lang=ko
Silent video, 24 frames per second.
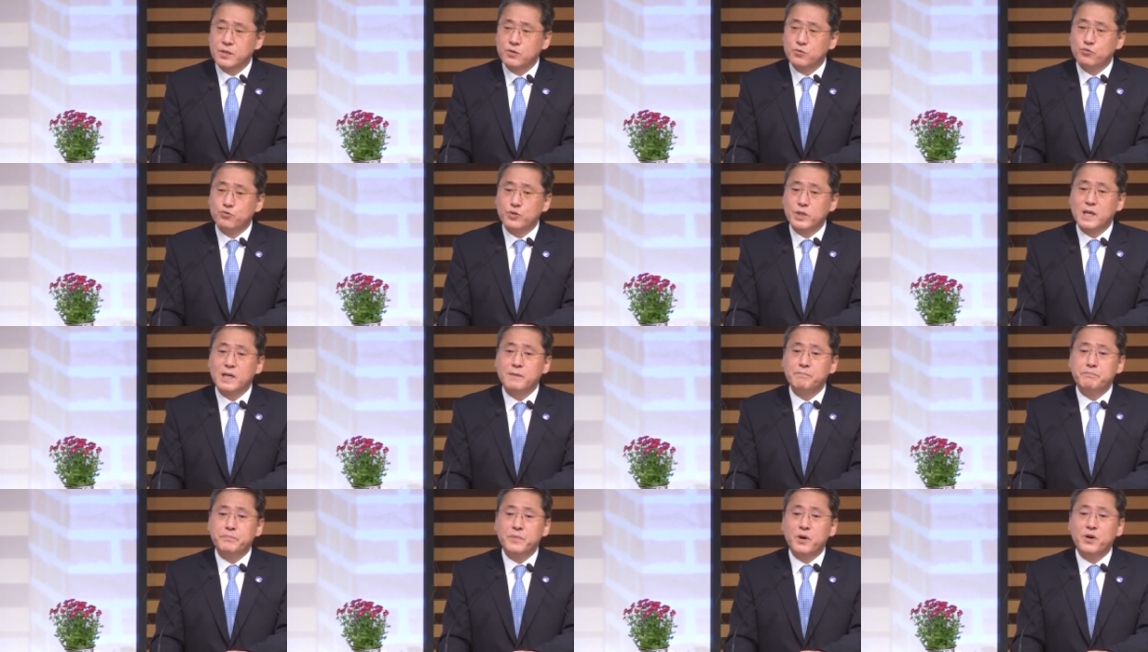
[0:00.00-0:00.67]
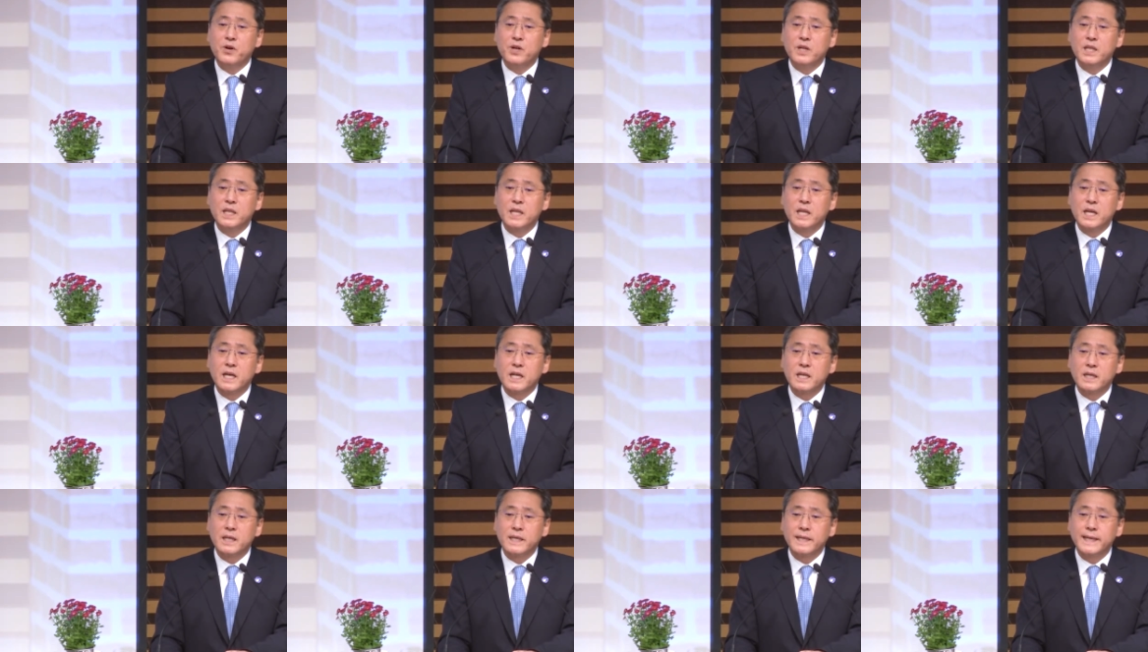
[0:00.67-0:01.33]
우리가
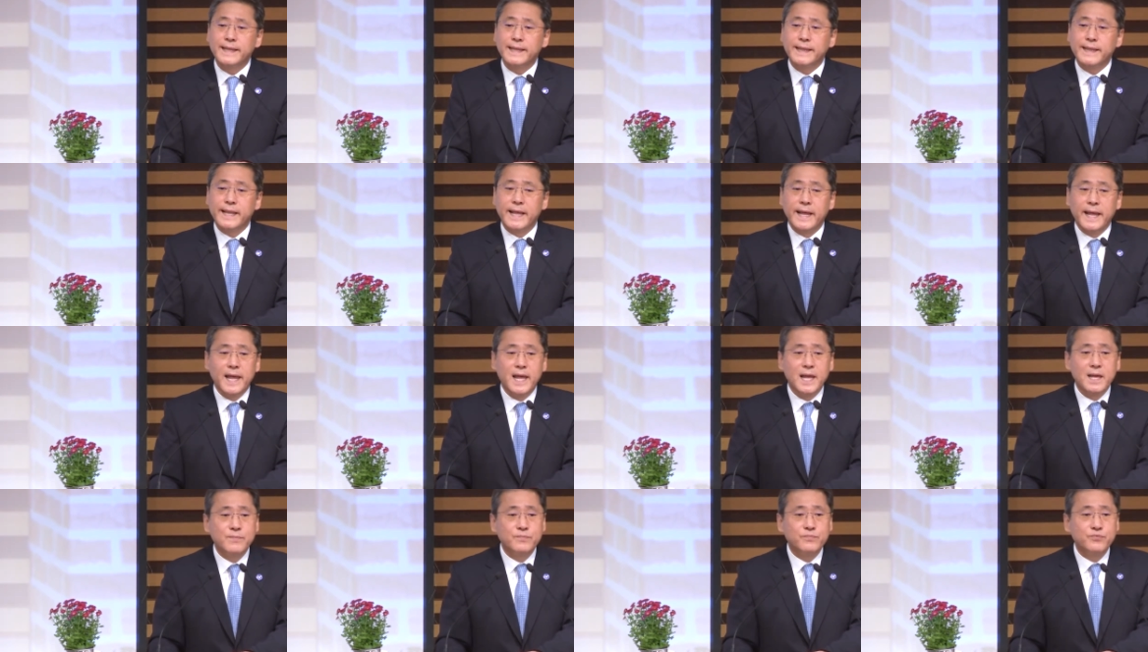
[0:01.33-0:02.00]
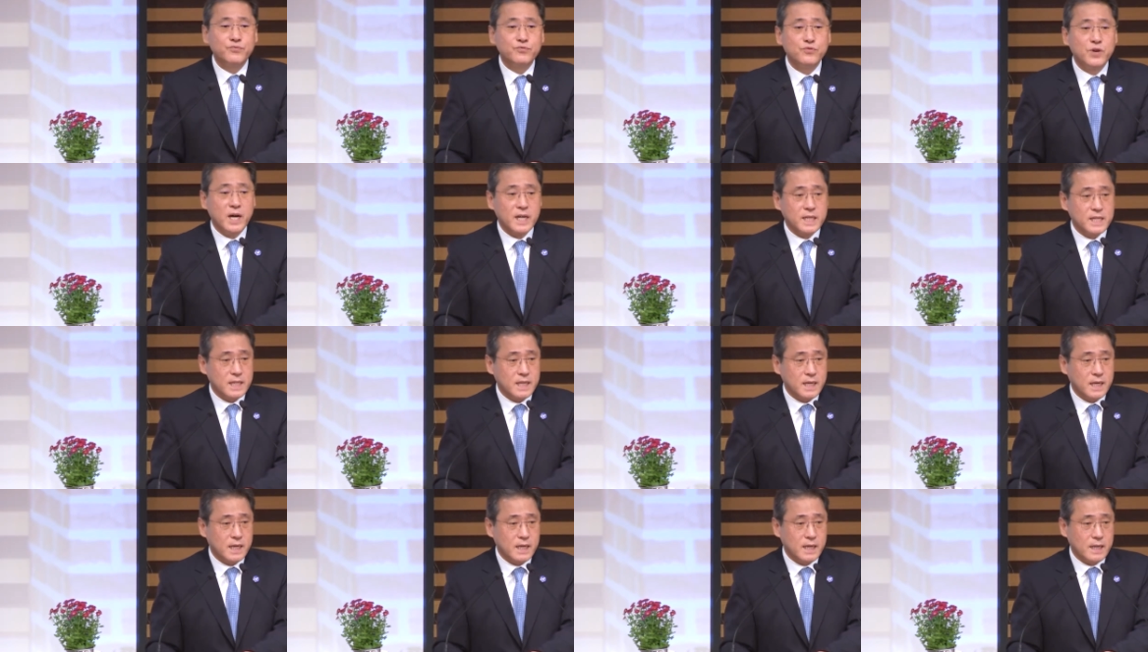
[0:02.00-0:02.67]
명나라의
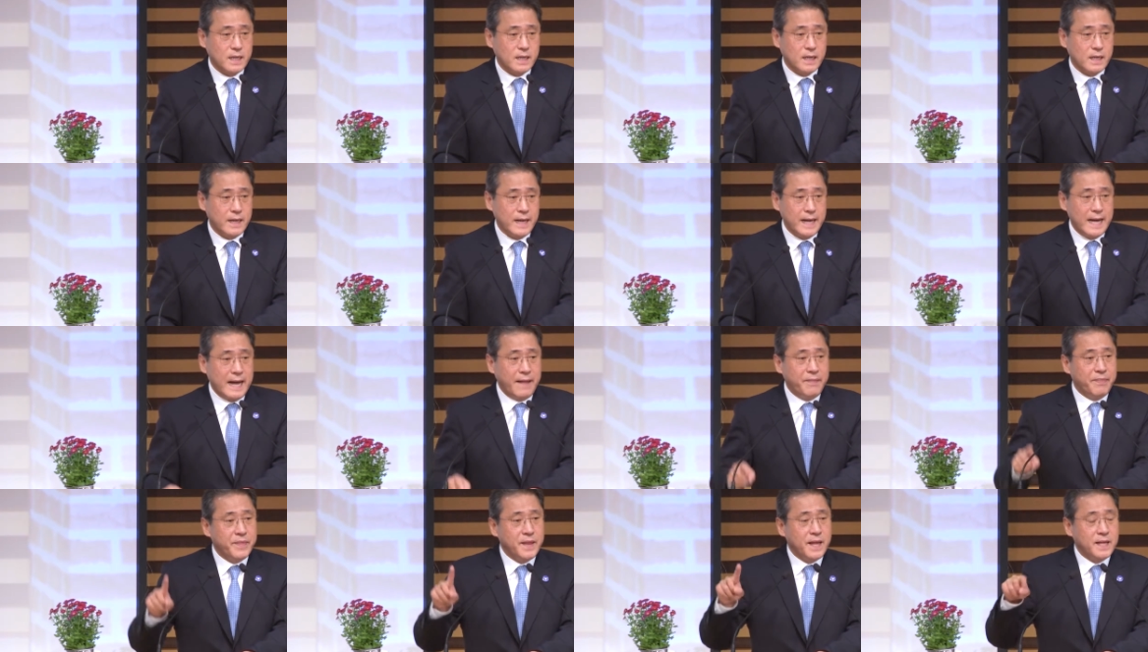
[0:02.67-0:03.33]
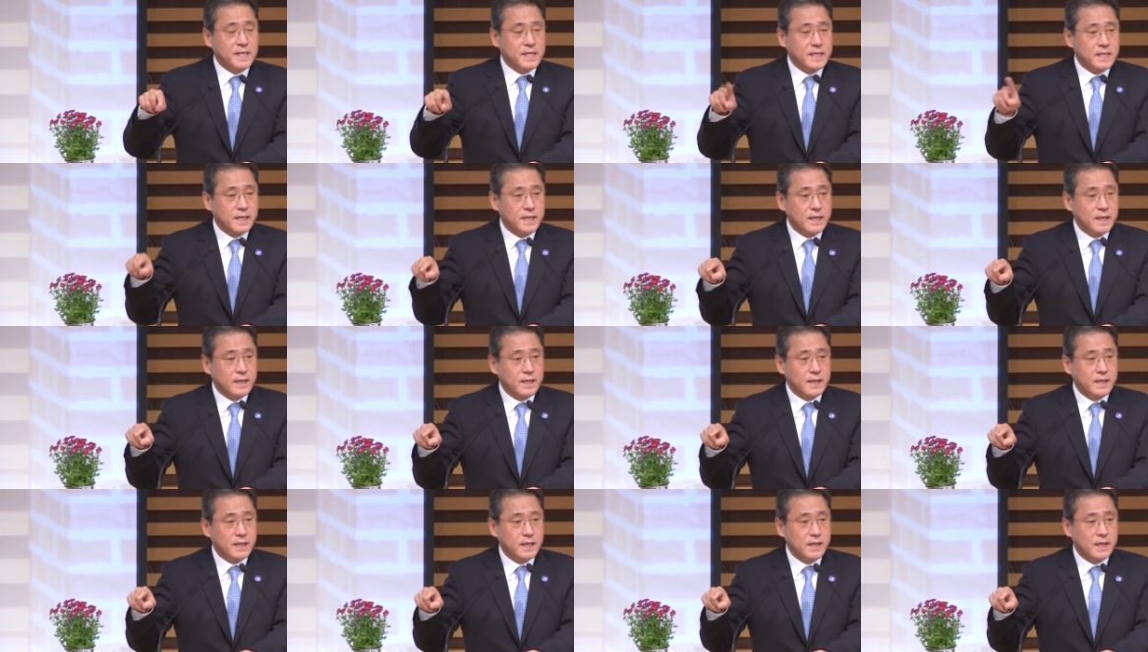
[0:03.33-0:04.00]
내부하자
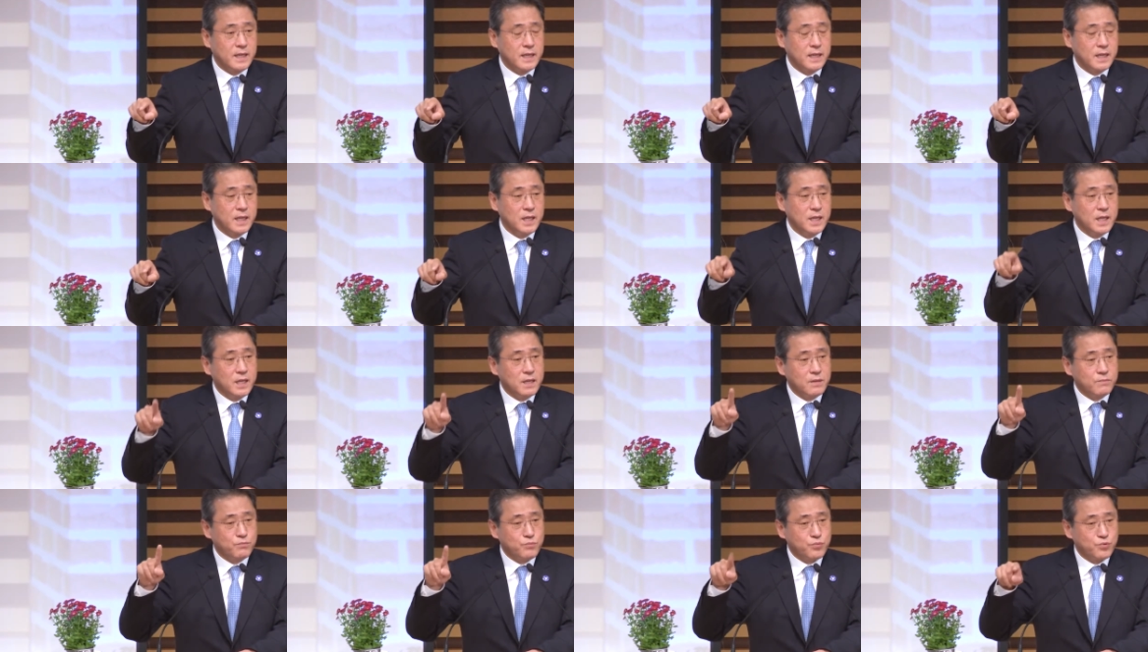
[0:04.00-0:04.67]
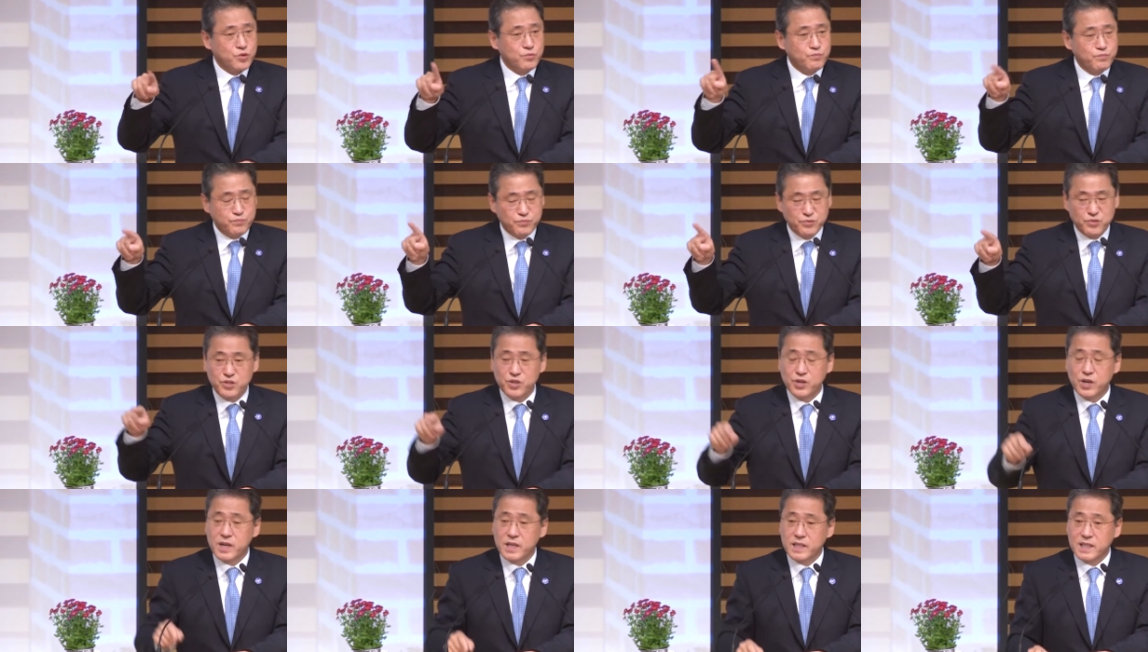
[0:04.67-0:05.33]
안내자에다가 무슨
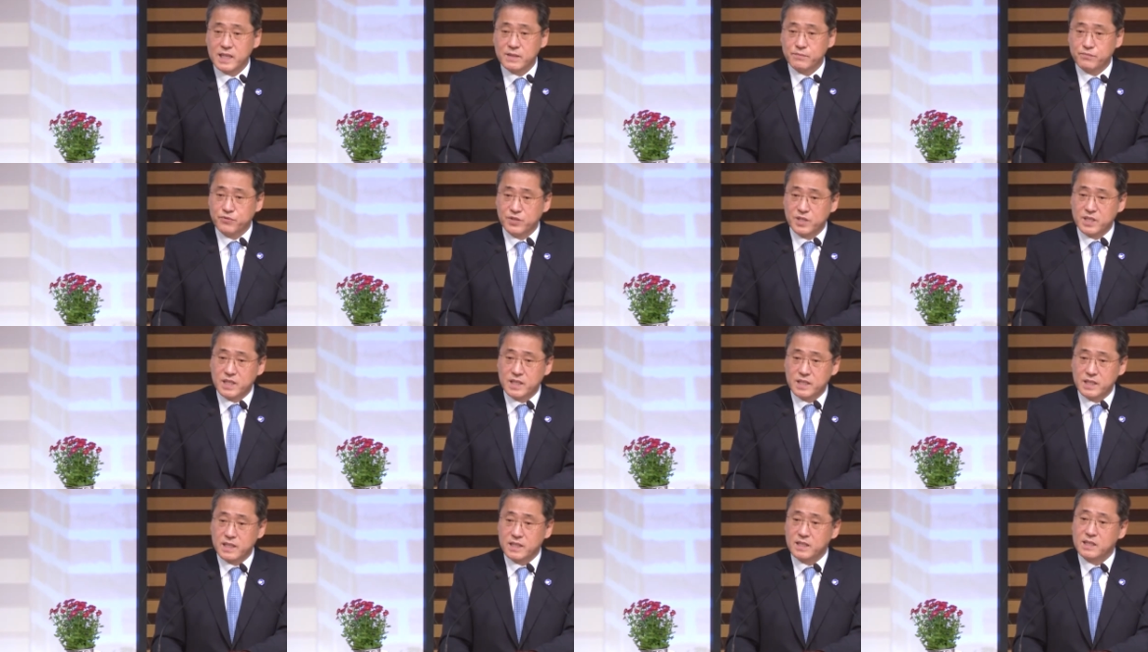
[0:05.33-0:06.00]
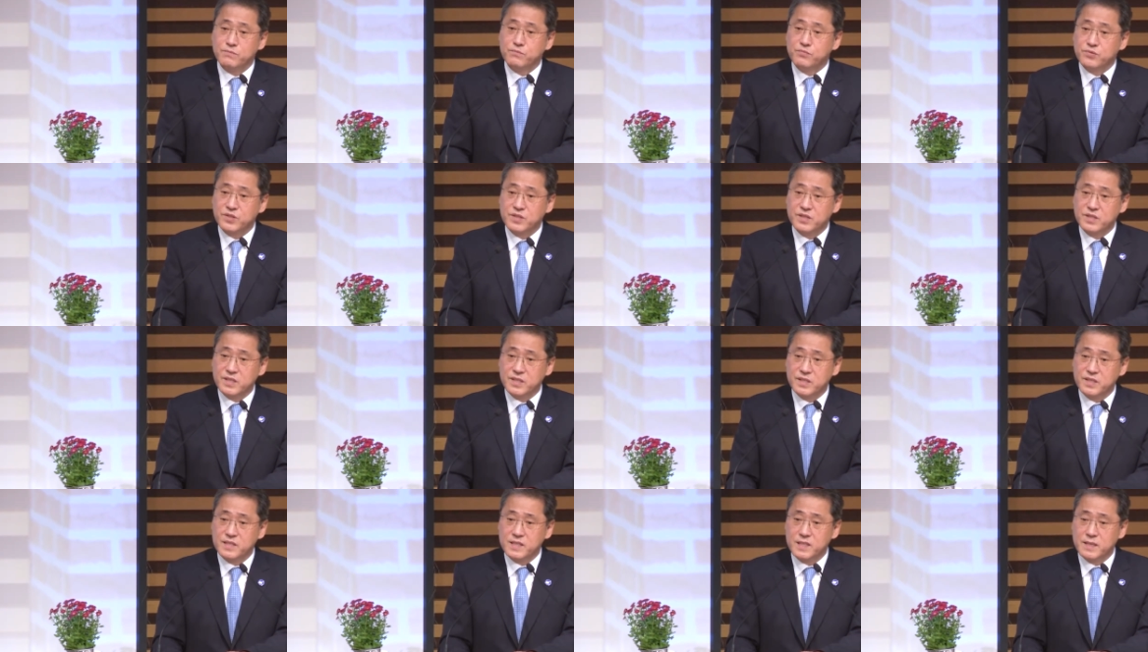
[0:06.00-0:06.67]
부서할 때 붙잔다. 이건 무슨
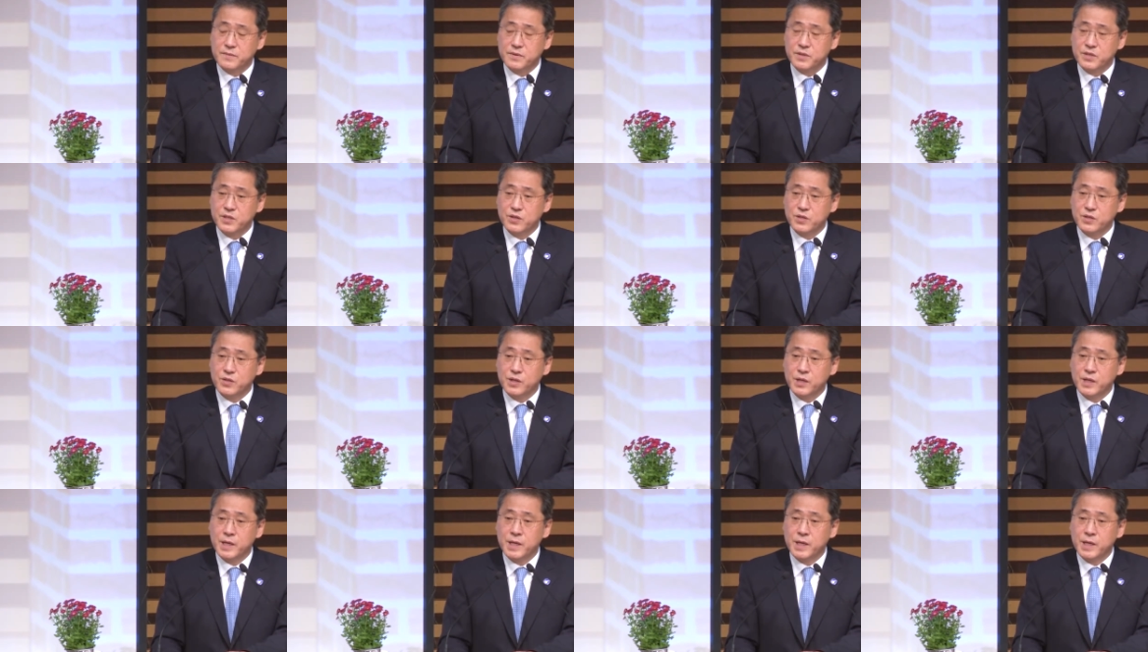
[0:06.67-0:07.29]
뜻이냐면요.